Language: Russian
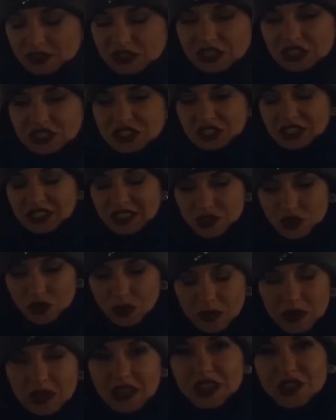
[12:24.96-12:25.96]
сейчас
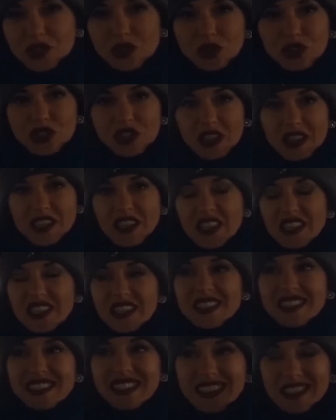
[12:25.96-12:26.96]
у меня ощущение
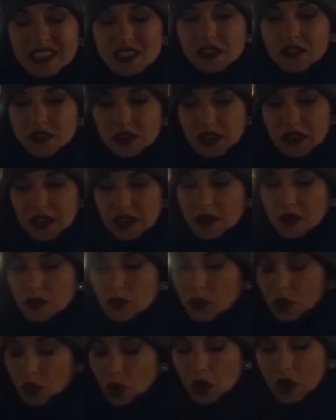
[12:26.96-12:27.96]
единства
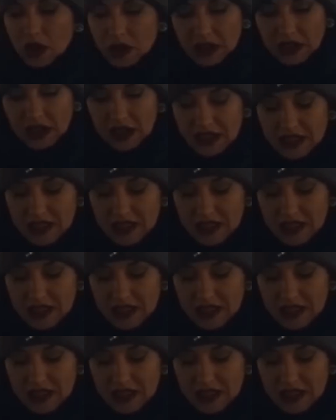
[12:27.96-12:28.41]
Бога